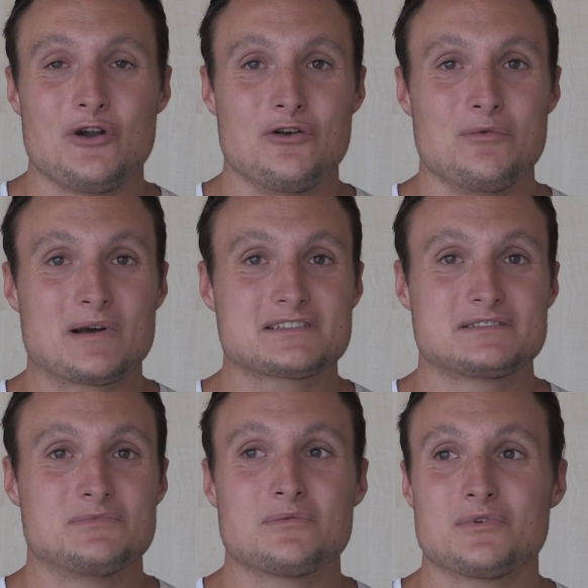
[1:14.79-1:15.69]
le
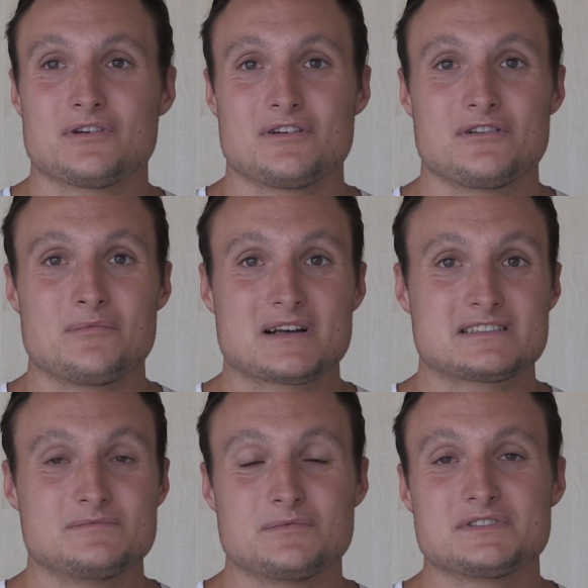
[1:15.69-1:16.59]
maximum, le
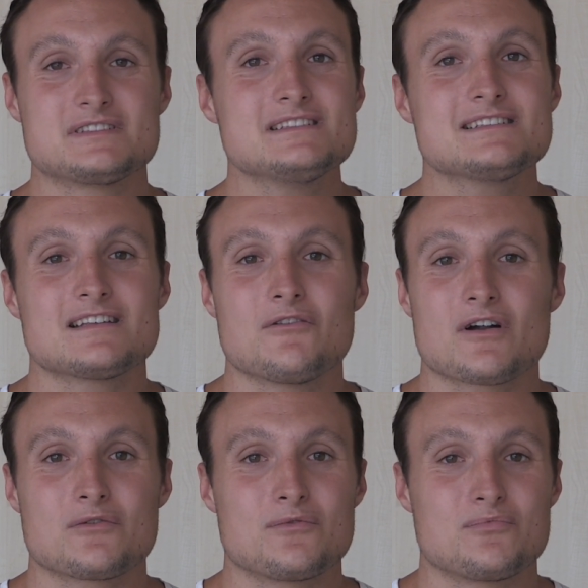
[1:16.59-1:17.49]
maximum ici et d'avoir le